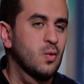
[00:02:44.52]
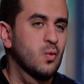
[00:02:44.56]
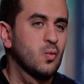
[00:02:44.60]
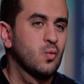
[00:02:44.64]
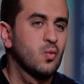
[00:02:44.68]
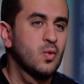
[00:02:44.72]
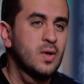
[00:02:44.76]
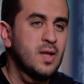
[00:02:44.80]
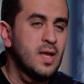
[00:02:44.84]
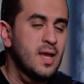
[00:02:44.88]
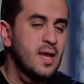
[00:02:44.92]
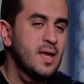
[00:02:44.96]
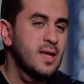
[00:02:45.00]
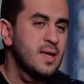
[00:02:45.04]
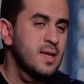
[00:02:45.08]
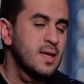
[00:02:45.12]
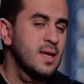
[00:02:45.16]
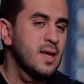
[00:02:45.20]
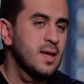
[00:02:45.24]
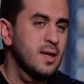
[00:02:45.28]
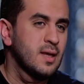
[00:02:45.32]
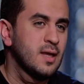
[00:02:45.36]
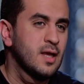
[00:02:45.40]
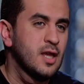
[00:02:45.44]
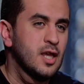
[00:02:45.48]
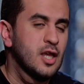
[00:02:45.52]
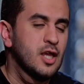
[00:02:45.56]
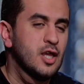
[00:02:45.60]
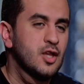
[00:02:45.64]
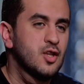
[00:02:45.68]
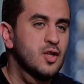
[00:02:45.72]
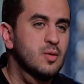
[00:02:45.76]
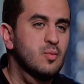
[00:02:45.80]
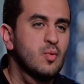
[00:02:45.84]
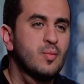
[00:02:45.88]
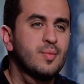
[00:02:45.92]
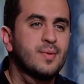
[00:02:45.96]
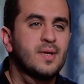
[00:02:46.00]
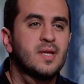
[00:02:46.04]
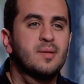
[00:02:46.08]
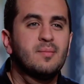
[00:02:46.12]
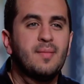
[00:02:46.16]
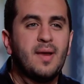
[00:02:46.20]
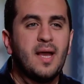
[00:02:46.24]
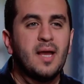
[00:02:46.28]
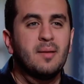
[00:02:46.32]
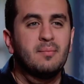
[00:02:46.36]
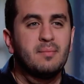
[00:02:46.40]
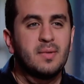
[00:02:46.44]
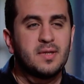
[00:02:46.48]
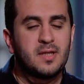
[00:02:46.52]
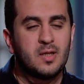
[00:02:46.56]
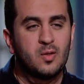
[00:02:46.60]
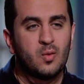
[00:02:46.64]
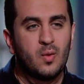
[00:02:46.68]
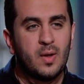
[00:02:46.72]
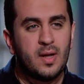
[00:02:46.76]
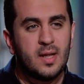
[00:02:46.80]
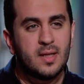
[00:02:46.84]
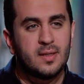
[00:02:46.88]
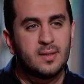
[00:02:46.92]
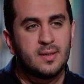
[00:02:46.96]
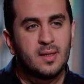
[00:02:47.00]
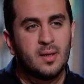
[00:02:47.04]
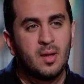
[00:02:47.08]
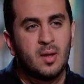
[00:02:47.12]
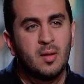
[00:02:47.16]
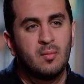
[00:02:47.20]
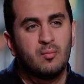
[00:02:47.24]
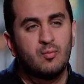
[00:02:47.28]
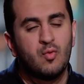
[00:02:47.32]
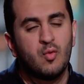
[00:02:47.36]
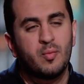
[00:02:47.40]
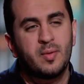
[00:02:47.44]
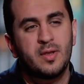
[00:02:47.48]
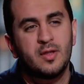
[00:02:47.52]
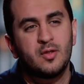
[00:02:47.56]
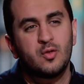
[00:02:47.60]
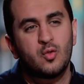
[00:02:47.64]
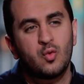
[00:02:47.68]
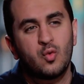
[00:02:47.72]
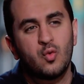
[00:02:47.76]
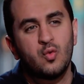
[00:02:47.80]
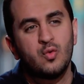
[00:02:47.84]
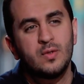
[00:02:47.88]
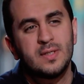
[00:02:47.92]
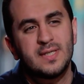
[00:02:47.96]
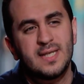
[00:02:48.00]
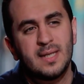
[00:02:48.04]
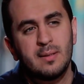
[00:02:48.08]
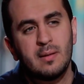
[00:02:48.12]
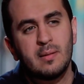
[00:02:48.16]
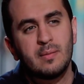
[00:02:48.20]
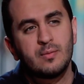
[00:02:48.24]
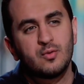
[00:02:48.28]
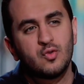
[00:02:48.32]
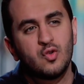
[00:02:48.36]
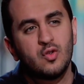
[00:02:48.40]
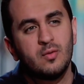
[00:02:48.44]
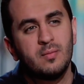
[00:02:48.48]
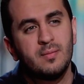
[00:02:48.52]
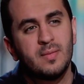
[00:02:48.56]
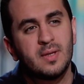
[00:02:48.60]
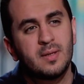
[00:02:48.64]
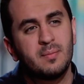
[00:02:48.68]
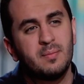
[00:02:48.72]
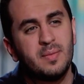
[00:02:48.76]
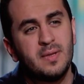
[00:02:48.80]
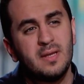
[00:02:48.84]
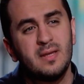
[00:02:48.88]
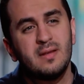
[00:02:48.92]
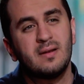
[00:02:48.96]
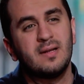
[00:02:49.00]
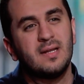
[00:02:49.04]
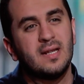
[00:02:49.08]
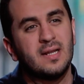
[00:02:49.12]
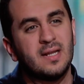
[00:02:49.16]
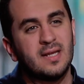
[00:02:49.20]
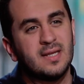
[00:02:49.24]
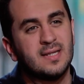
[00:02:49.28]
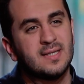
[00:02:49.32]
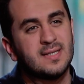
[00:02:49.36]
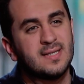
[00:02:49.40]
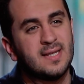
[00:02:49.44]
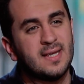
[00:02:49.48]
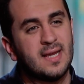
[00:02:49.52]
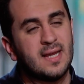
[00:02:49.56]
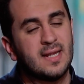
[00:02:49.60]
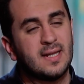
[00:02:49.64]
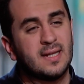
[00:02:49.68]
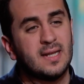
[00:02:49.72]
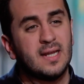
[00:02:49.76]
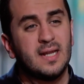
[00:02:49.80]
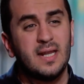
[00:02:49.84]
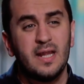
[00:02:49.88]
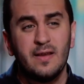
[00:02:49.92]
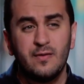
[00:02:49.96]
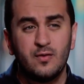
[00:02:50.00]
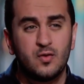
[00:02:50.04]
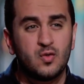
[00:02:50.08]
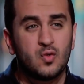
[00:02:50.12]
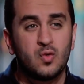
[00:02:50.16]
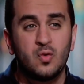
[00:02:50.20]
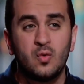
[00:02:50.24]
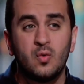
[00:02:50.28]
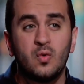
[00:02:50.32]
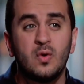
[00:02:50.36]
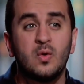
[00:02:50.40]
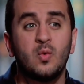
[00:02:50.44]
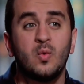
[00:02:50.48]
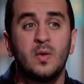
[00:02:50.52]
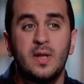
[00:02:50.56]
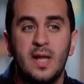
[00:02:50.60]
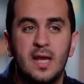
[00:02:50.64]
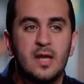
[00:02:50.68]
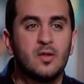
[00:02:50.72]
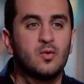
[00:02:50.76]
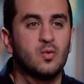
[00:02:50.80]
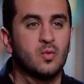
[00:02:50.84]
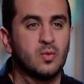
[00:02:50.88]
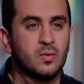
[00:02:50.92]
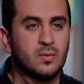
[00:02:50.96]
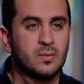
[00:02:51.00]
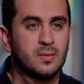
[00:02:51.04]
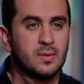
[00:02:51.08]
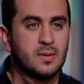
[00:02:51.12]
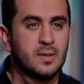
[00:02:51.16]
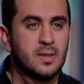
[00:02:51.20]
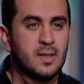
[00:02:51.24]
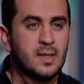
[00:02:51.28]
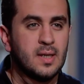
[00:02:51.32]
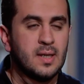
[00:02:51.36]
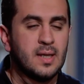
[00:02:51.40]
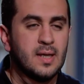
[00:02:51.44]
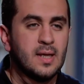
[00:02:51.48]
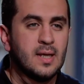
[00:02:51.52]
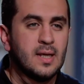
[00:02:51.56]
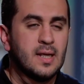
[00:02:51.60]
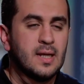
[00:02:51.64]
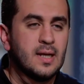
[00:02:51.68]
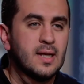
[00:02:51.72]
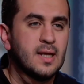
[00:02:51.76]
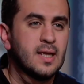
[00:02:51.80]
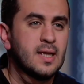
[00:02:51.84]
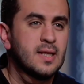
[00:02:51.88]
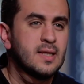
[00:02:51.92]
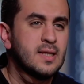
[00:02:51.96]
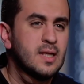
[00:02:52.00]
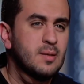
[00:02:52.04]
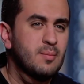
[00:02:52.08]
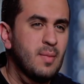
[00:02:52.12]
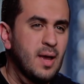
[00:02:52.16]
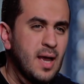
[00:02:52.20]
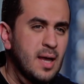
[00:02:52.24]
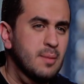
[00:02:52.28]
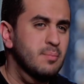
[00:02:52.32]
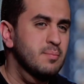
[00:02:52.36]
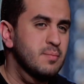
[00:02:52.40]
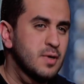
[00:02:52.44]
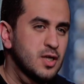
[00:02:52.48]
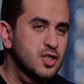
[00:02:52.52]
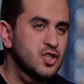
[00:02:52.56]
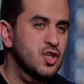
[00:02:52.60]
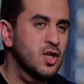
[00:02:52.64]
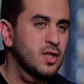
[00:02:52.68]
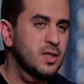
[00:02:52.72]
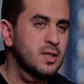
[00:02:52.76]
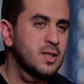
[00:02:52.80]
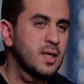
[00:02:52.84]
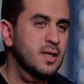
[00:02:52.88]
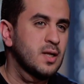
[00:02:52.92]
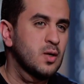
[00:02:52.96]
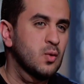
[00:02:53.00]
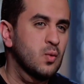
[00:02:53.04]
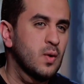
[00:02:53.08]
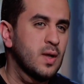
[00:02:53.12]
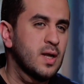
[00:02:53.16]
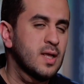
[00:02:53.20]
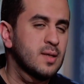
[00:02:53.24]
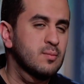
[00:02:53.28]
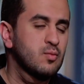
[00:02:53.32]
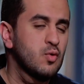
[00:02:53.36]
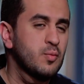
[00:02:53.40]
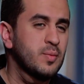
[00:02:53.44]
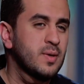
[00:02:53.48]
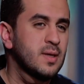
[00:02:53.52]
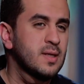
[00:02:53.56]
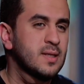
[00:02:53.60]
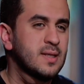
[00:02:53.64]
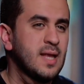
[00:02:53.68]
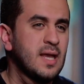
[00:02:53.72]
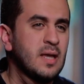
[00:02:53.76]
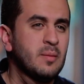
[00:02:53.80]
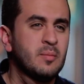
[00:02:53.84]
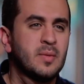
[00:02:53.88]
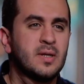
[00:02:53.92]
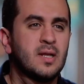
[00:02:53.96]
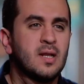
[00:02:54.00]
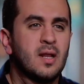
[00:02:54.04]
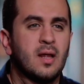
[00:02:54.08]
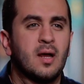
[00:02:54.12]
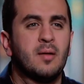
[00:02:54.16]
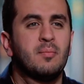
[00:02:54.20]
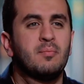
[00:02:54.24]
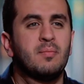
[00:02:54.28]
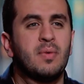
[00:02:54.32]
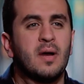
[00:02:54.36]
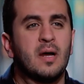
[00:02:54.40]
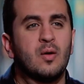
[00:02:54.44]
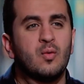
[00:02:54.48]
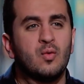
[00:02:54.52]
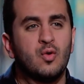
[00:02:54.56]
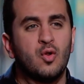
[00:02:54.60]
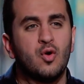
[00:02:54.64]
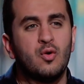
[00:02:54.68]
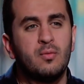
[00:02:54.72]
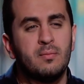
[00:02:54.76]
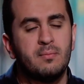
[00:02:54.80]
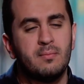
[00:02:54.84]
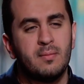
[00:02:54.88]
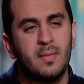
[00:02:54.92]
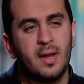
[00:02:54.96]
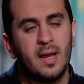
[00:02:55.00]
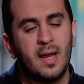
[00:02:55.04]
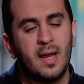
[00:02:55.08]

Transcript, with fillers: والحقيقة أن ممكن محبة الولد ممكن تكون سبب ظلم كبير للإنسان لنفسه ولولاده لأن المحبة الشديدة للولد ممكن تحمل الأب أو الأم